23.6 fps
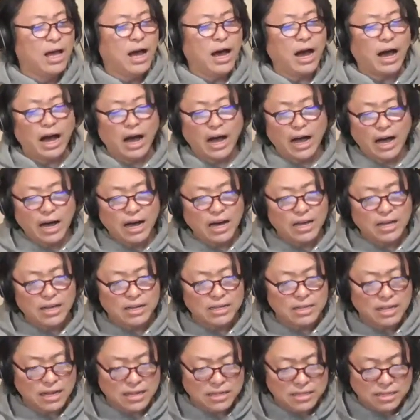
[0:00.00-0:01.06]
会え
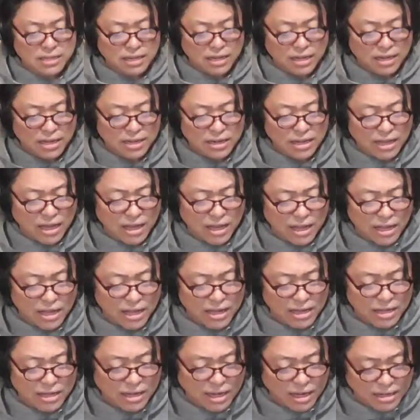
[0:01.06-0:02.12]
なけりゃ
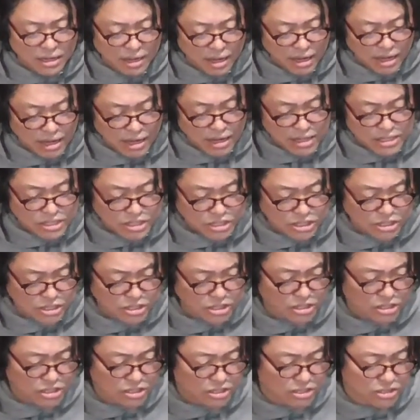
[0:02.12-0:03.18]
悲し
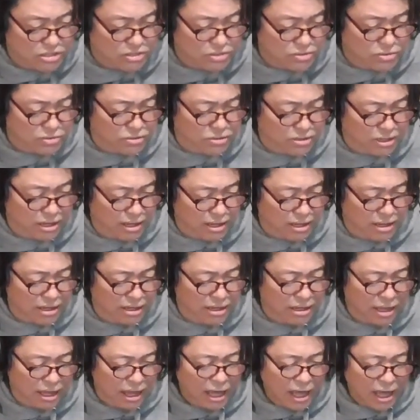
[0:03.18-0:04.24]
くて
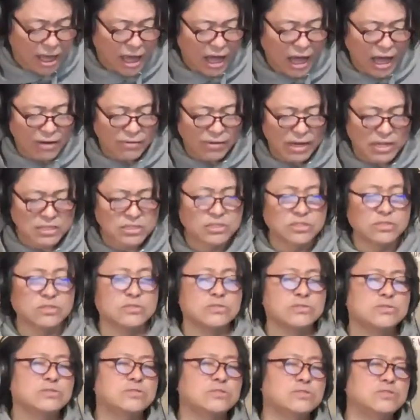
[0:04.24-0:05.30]
会わ
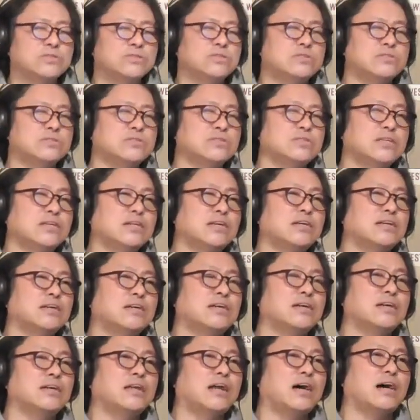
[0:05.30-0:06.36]
ず
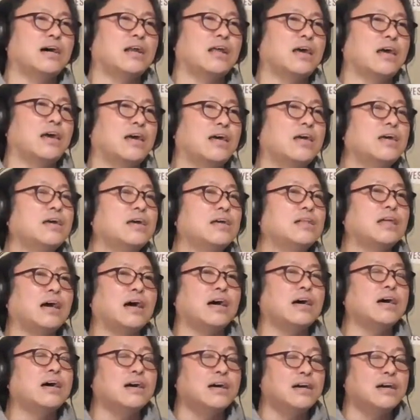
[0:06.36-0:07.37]
にいられない